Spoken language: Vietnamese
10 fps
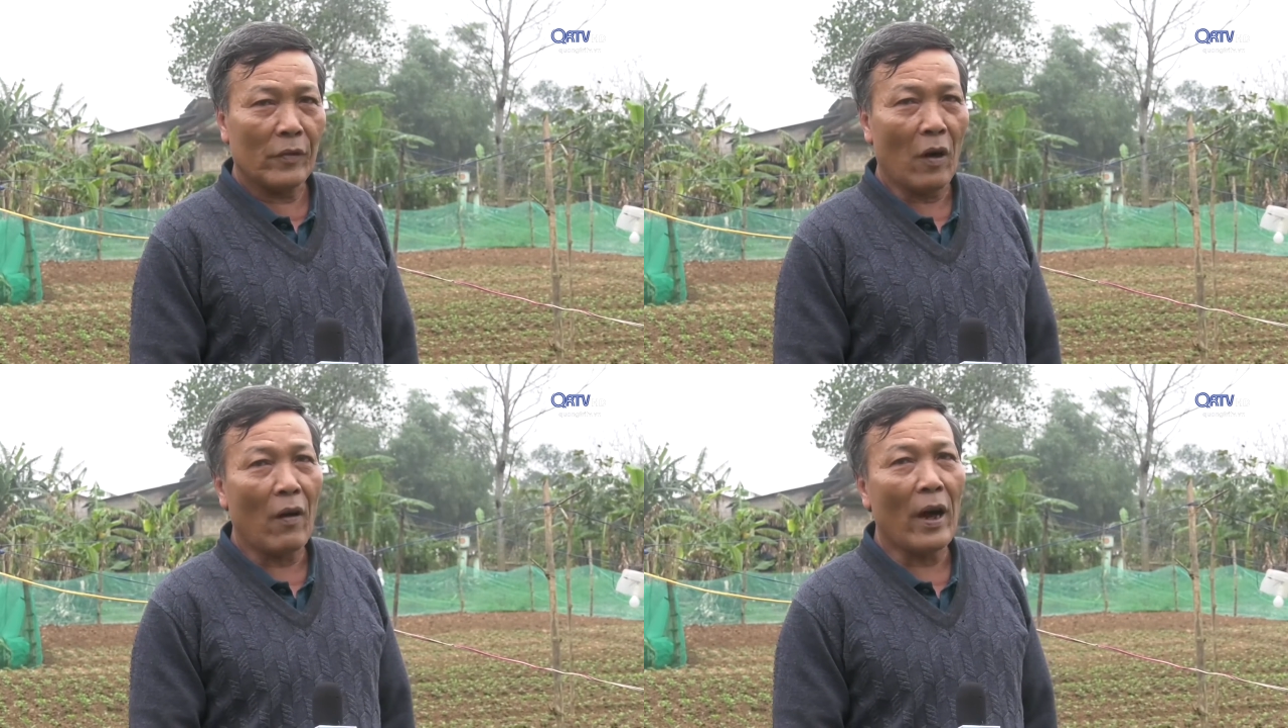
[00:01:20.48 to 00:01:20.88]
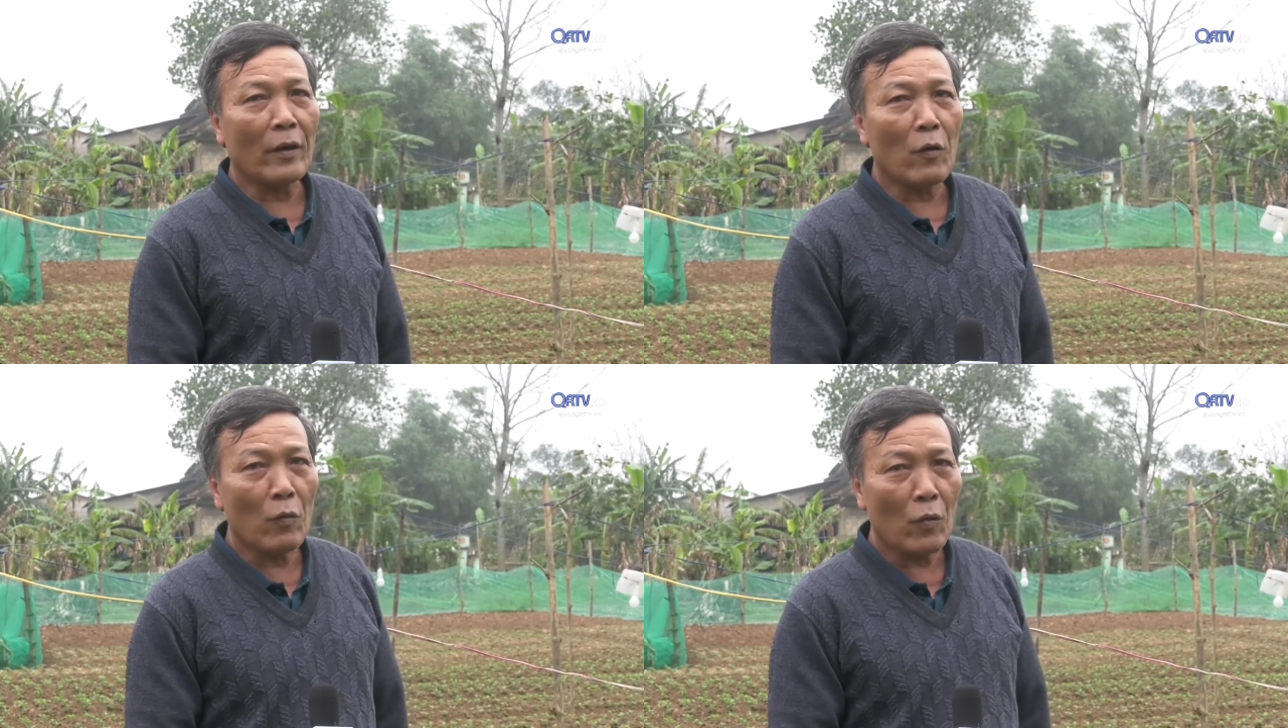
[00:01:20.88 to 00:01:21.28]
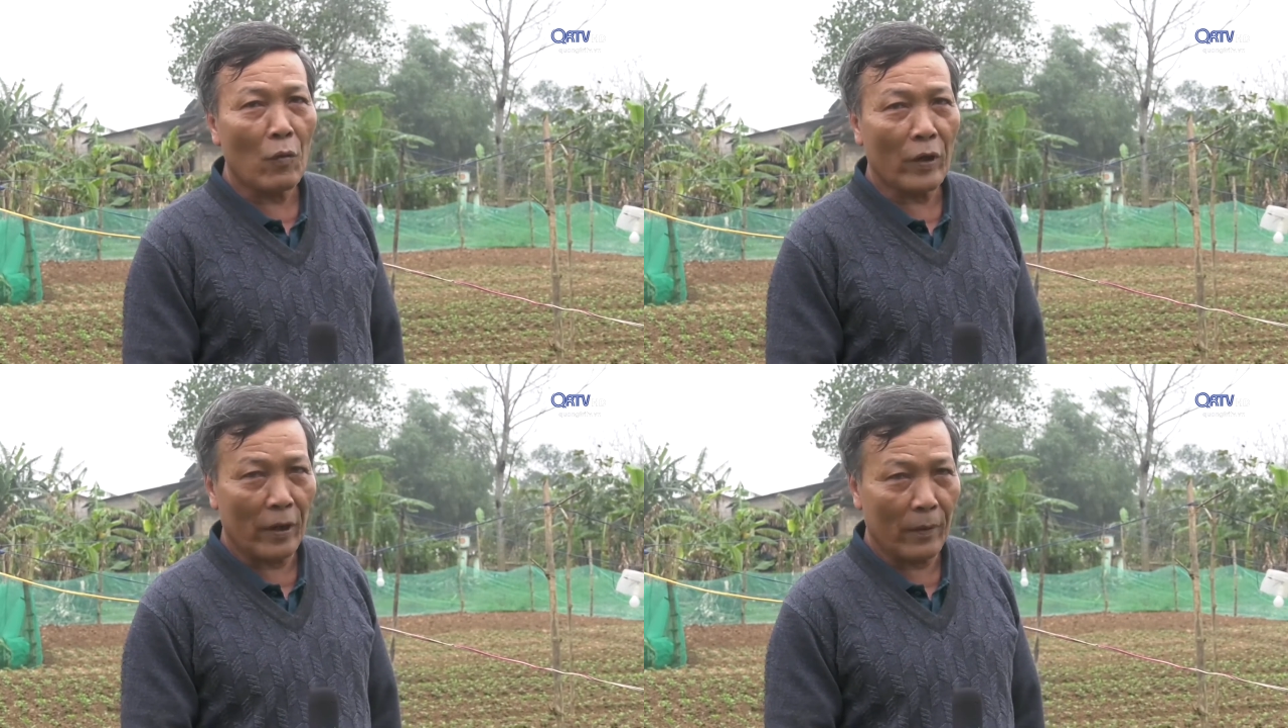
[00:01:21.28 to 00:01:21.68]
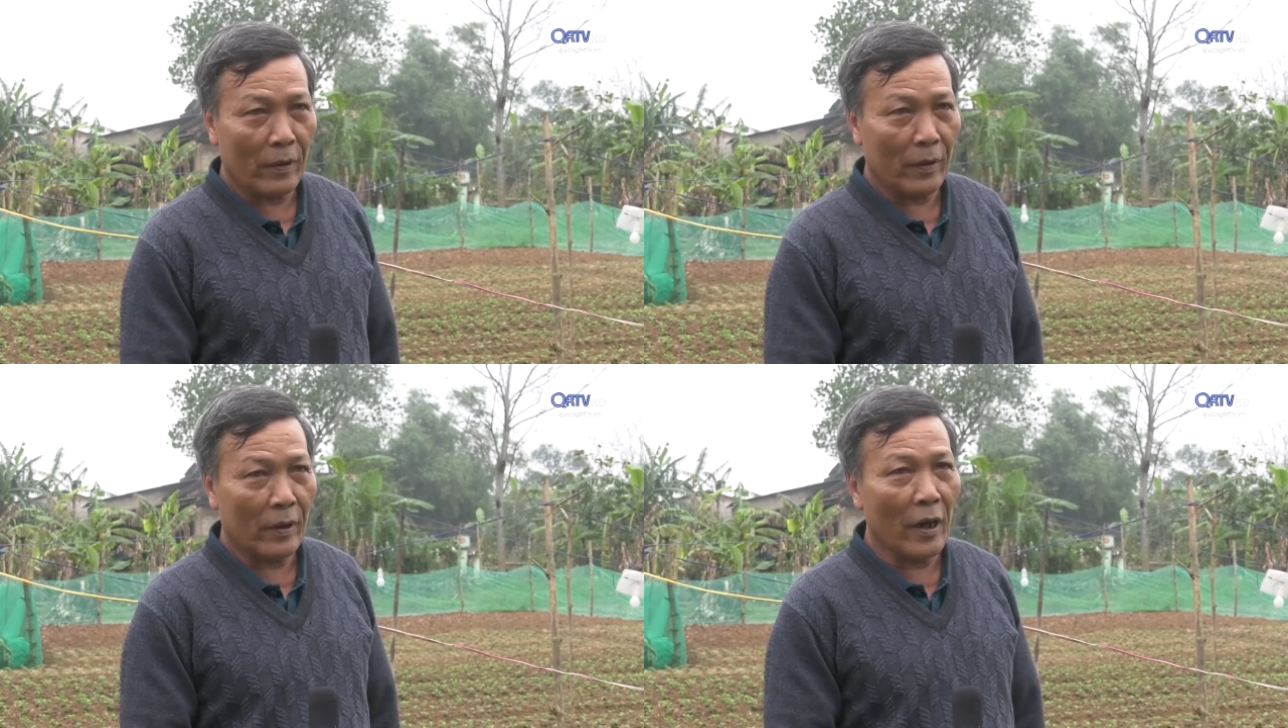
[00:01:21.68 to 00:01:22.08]
khó khăn không
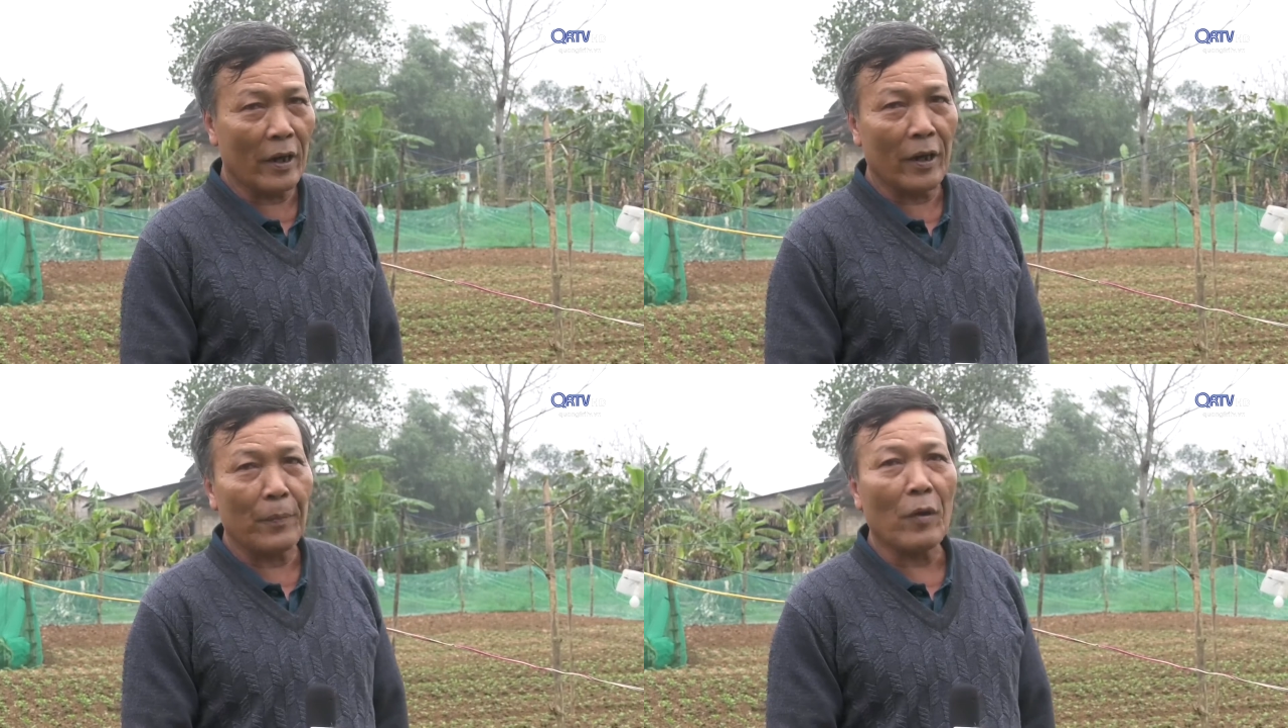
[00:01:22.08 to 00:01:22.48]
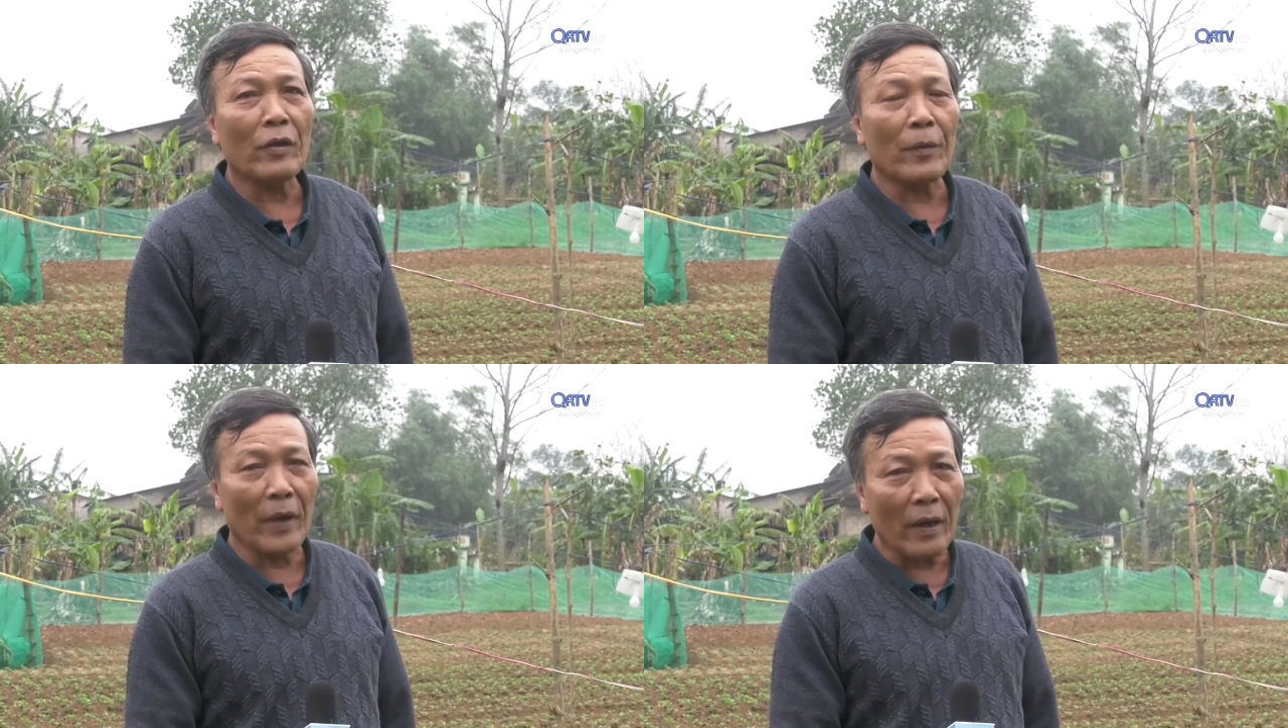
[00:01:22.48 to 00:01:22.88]
nở kịp trong dịp